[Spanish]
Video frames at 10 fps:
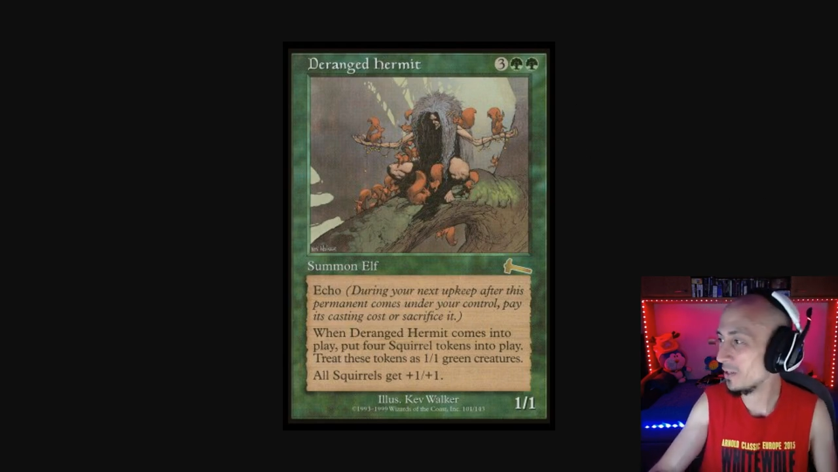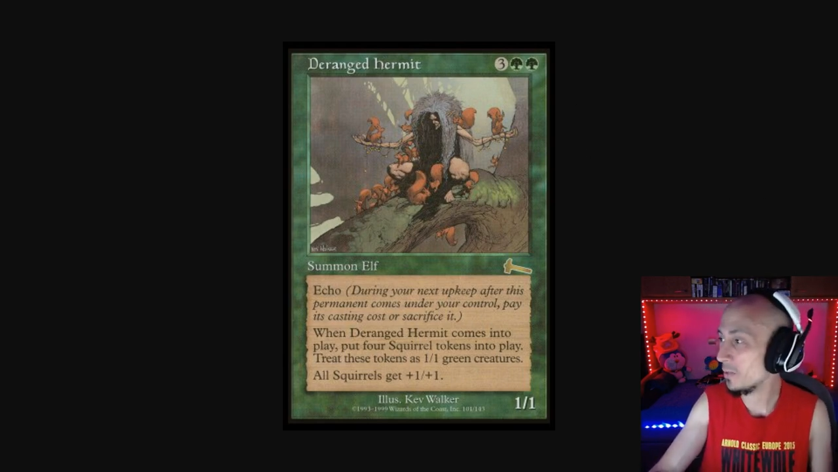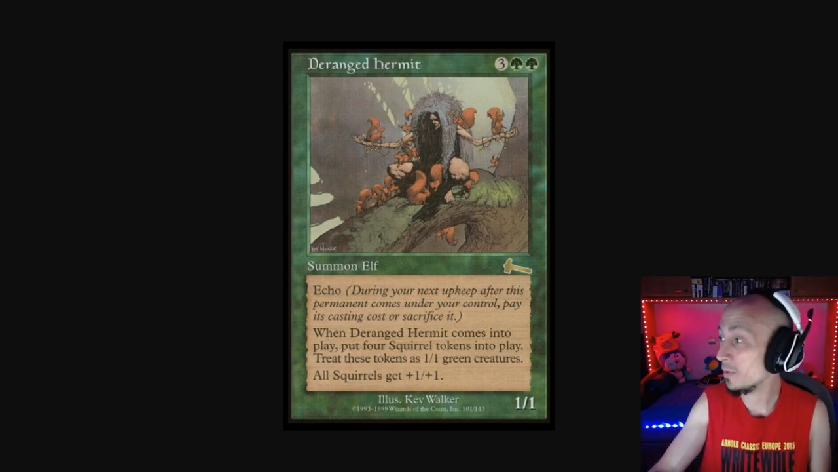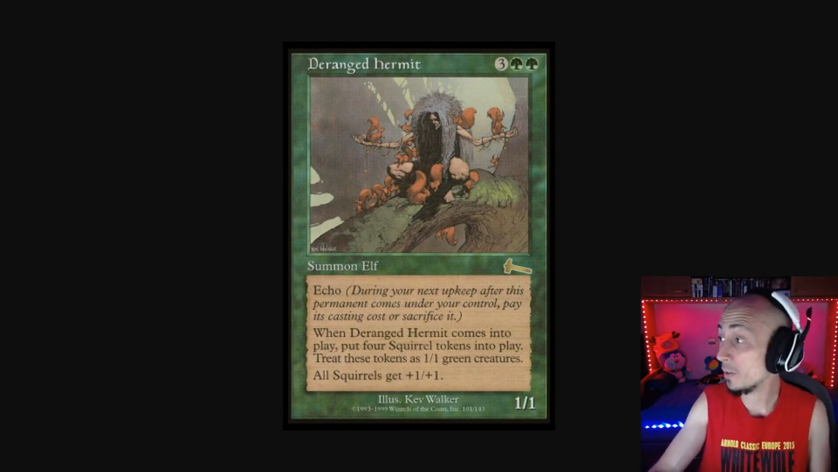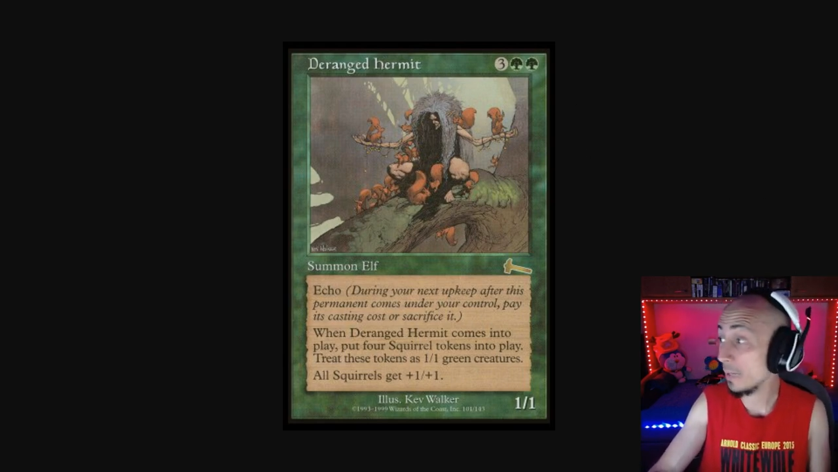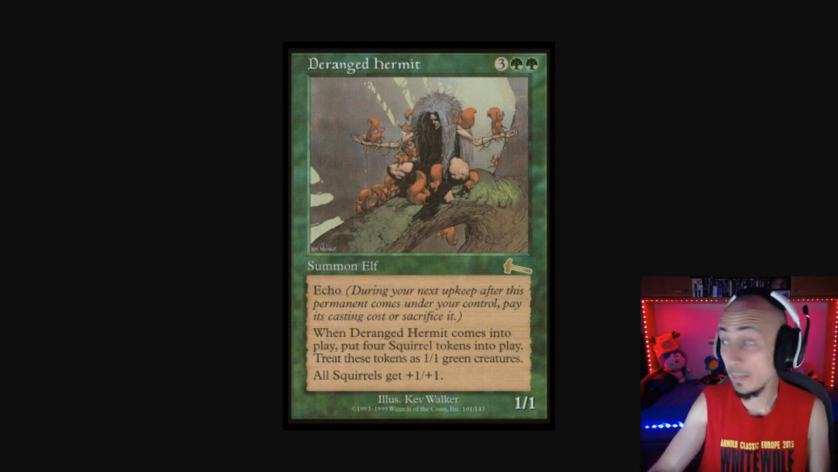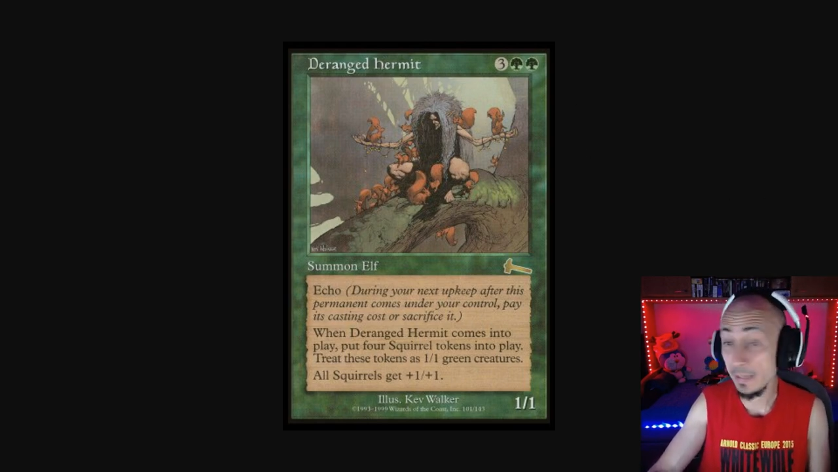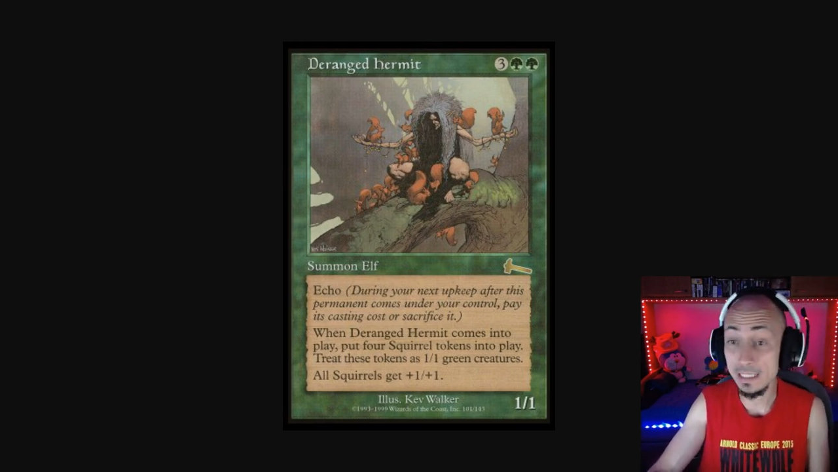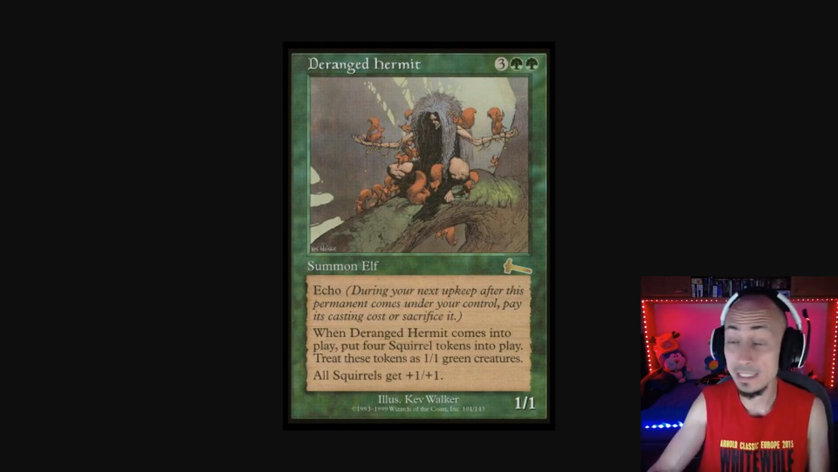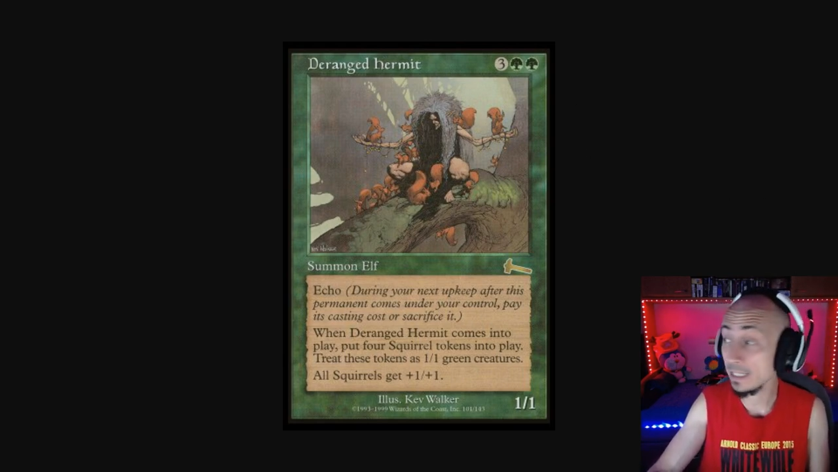No me acuerdo. La verdad
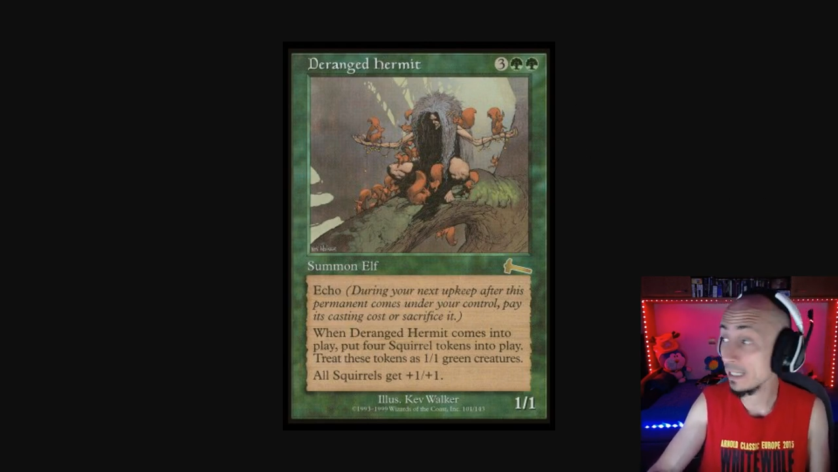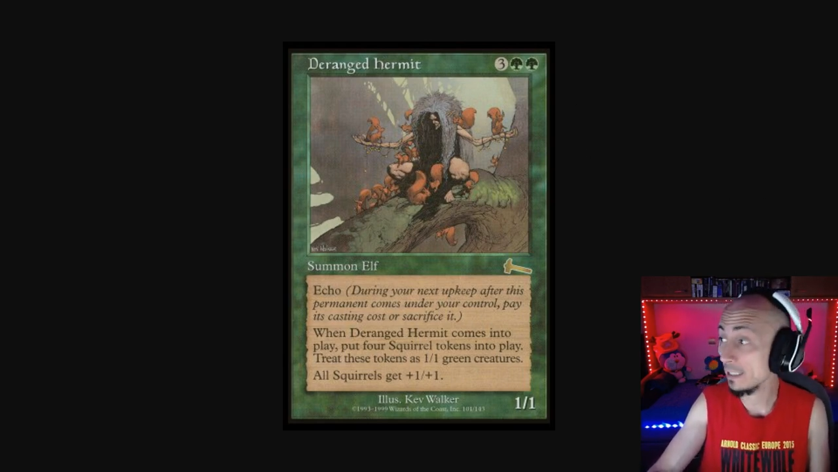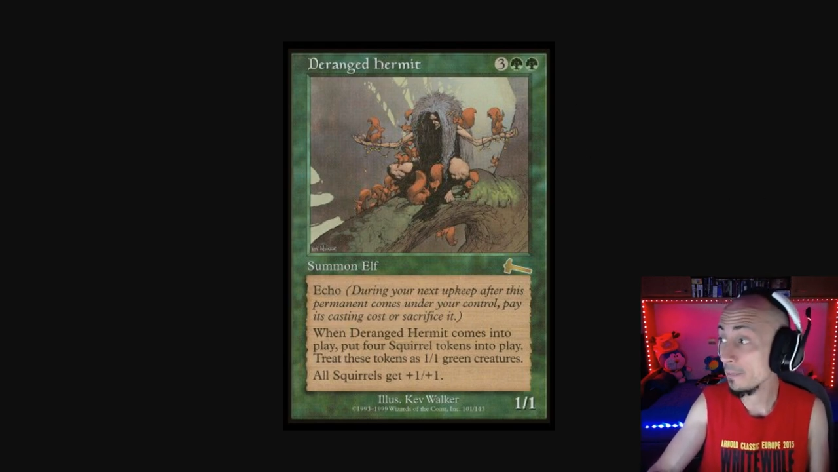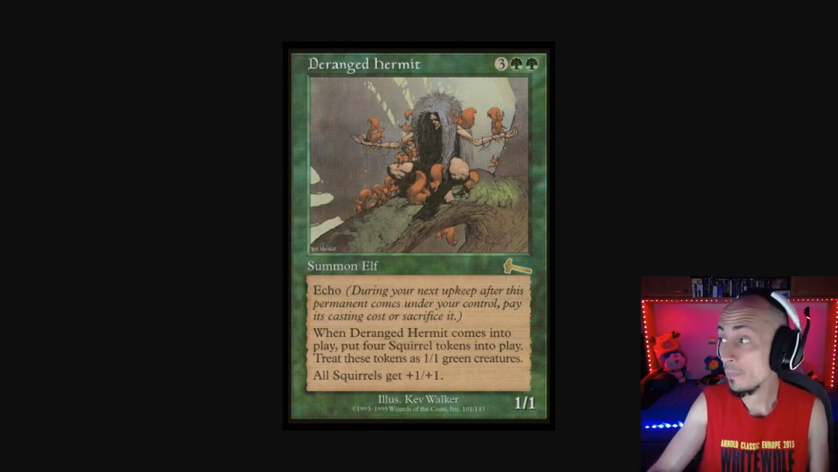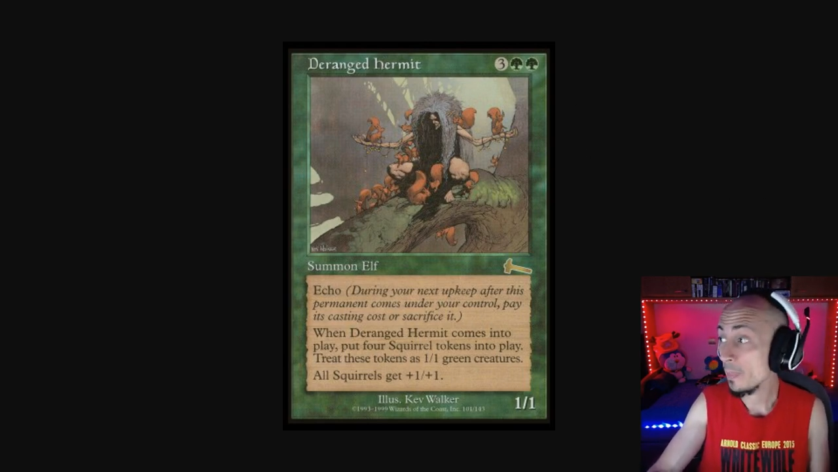es que esta carta